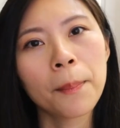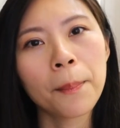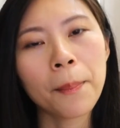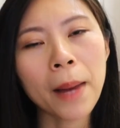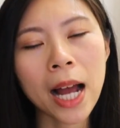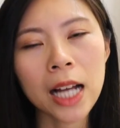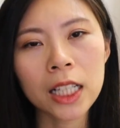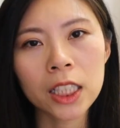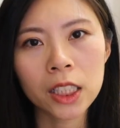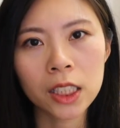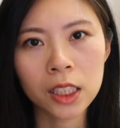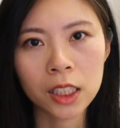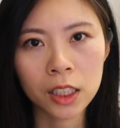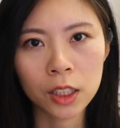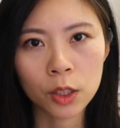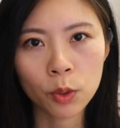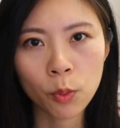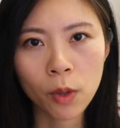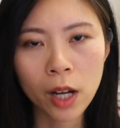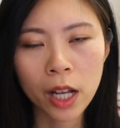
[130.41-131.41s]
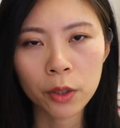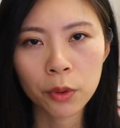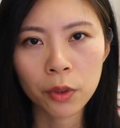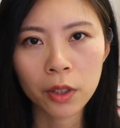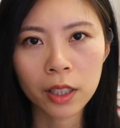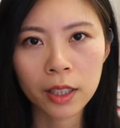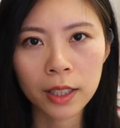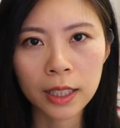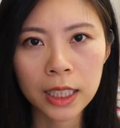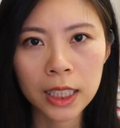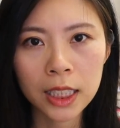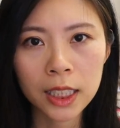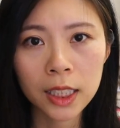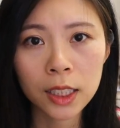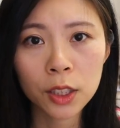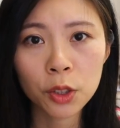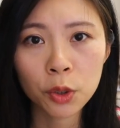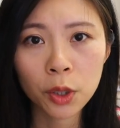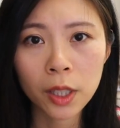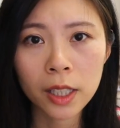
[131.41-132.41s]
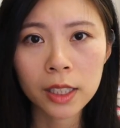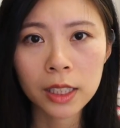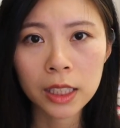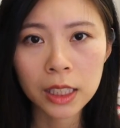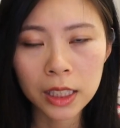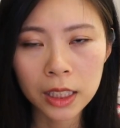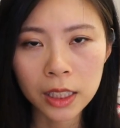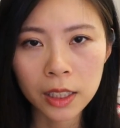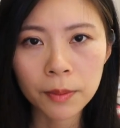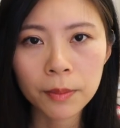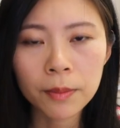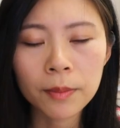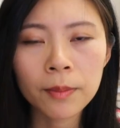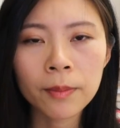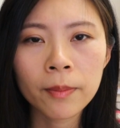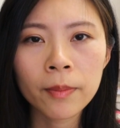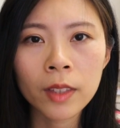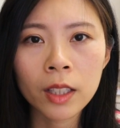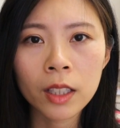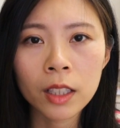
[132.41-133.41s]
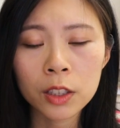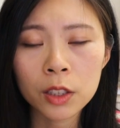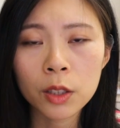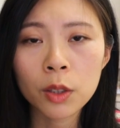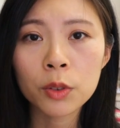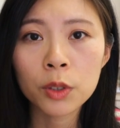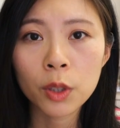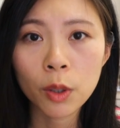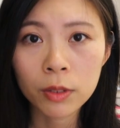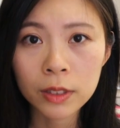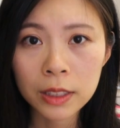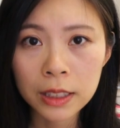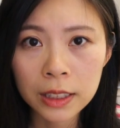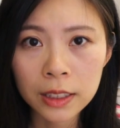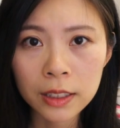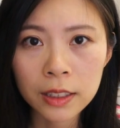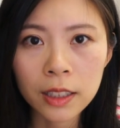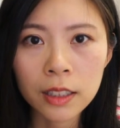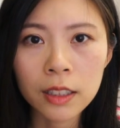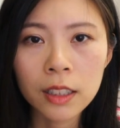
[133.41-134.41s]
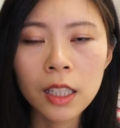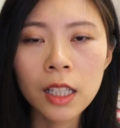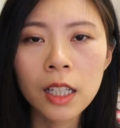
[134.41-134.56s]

八十万元的全新，是用融资的。